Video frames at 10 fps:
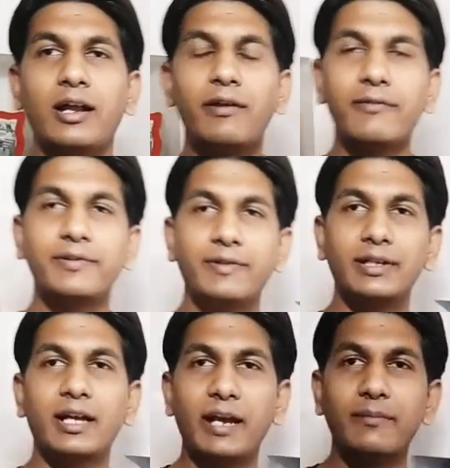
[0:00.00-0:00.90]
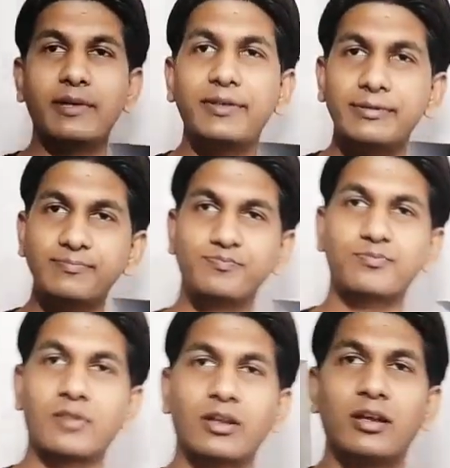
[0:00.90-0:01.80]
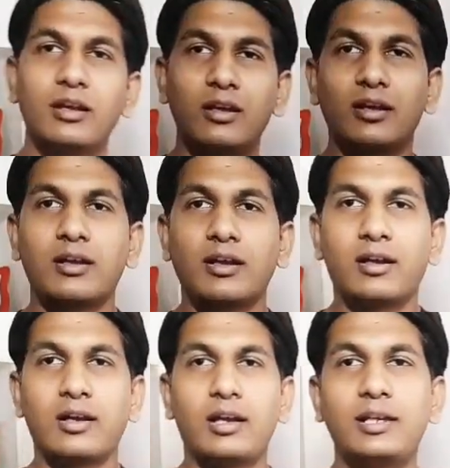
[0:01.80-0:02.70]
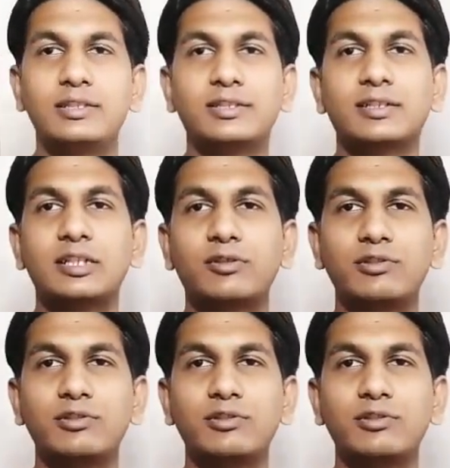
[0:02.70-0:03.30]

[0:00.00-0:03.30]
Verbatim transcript: हेलो एवरीवन आई एम नवीन इस सक्सेस